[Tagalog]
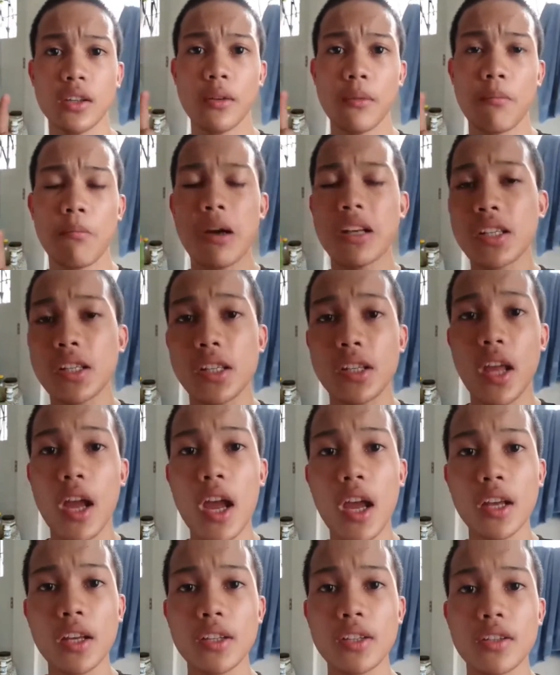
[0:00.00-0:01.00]

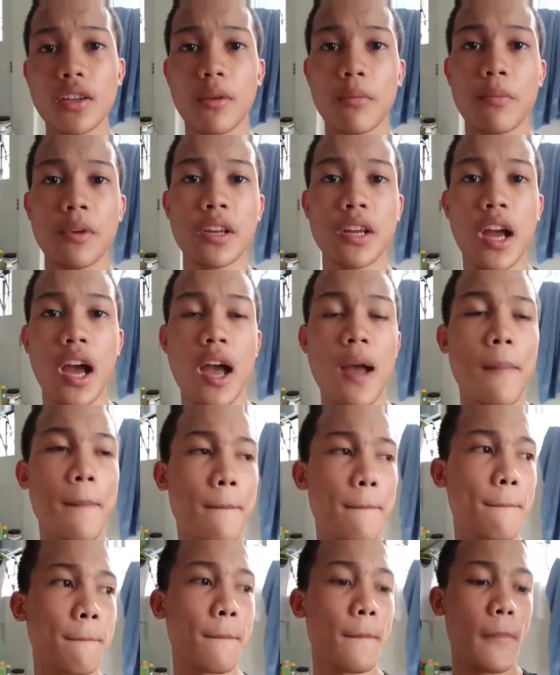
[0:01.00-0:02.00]
Baste, sabi niya.
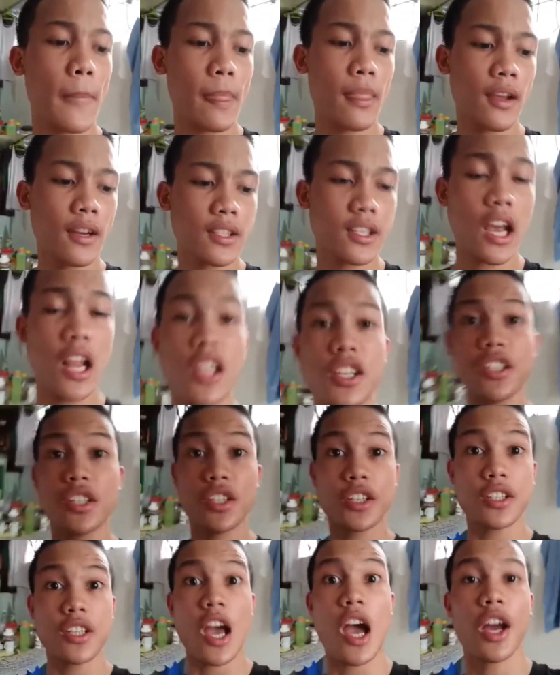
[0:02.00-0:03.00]
Challenge
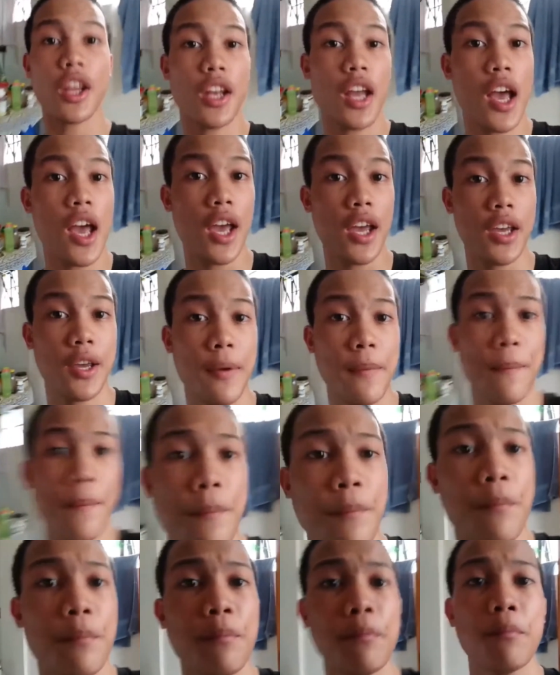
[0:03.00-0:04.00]
niya sa akin ay,
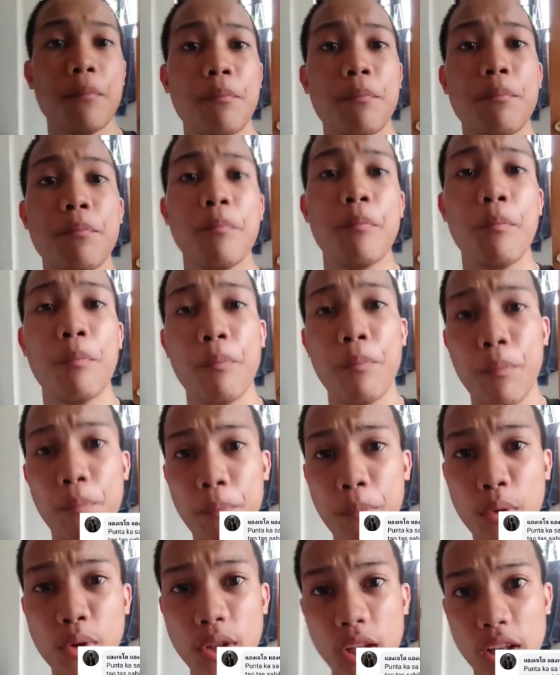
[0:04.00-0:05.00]

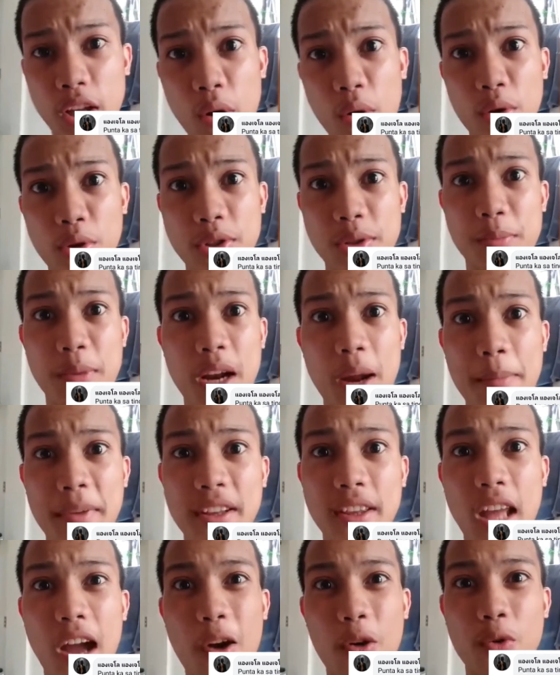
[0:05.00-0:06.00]
punta daw ako sa
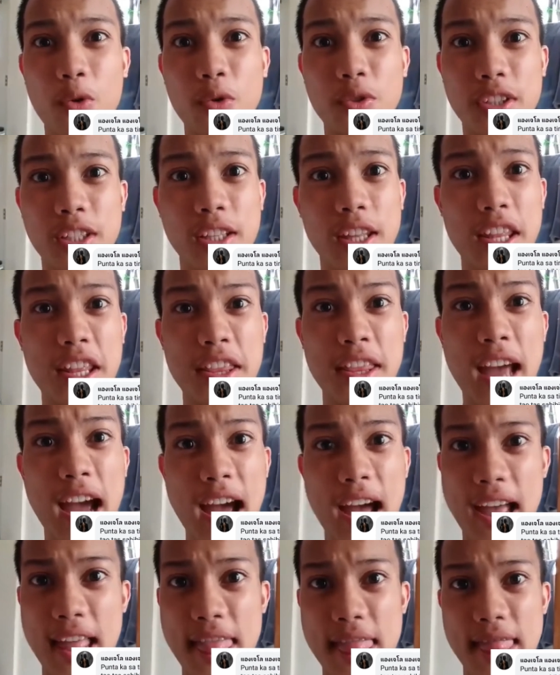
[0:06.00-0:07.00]
maraming tao sa
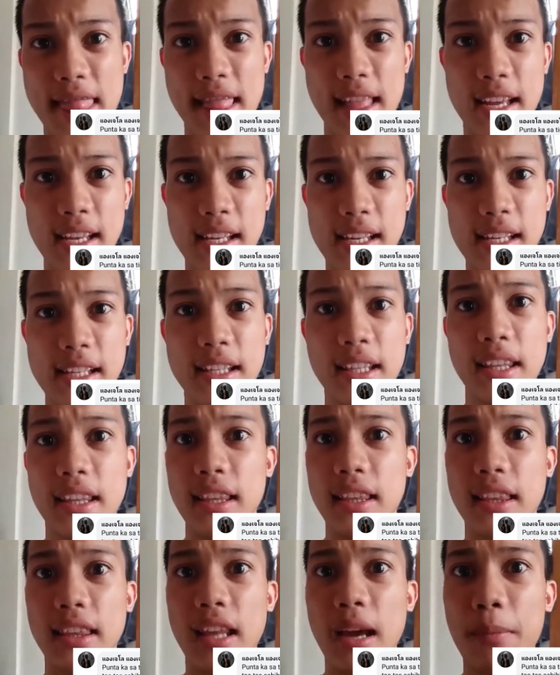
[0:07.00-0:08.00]
tindahan.
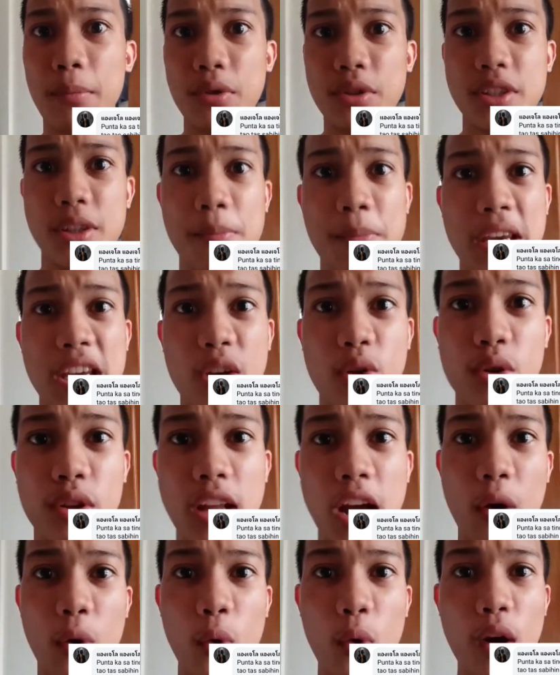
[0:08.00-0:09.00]
Tapos sabihin ko
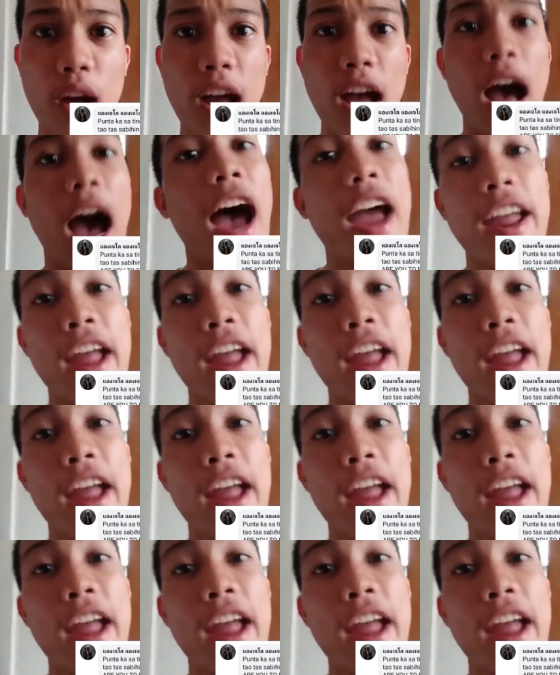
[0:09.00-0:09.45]
daw, Hi